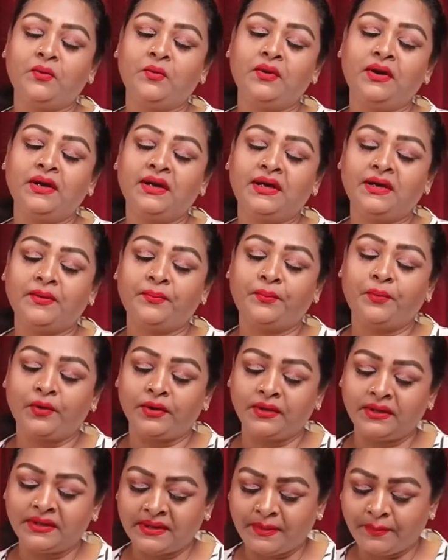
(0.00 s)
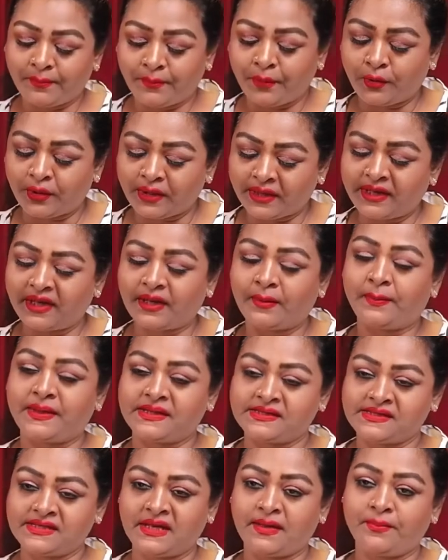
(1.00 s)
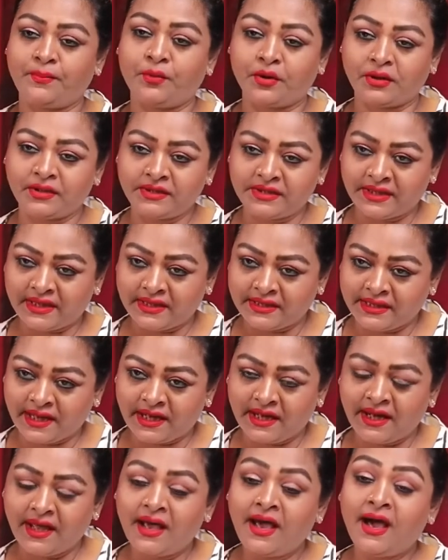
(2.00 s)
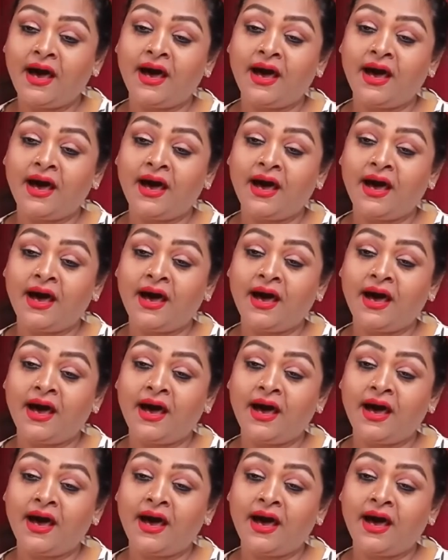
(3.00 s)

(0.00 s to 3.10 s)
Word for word: உங்களுக்கு பிறந்த பிறக்கிற பசங்க பிறந்திருந்தால்